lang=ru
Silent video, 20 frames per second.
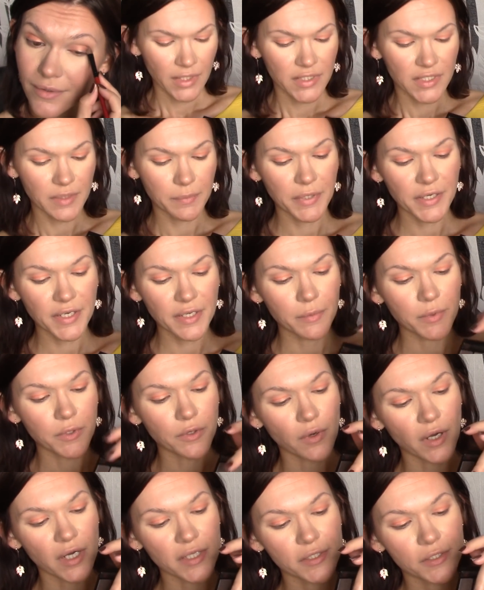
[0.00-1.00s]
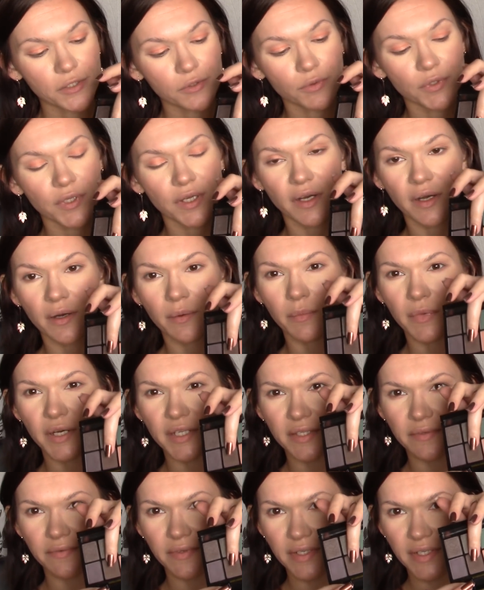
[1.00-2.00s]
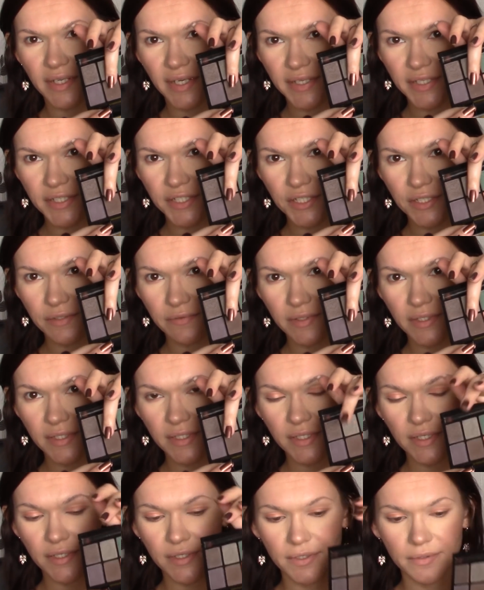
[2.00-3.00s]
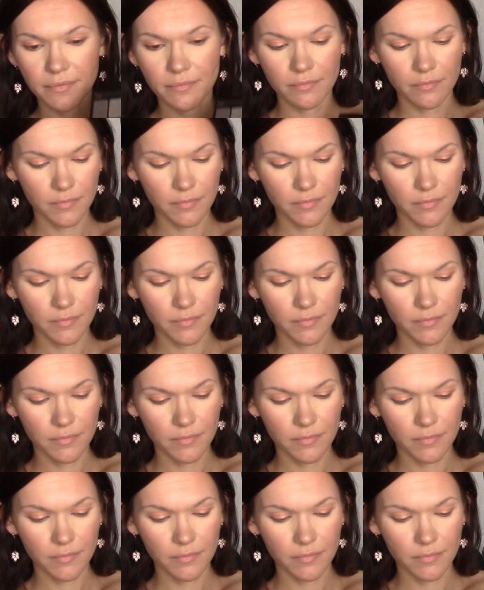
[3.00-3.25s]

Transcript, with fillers: Теперь я беру отсюда матовые коричневые тени,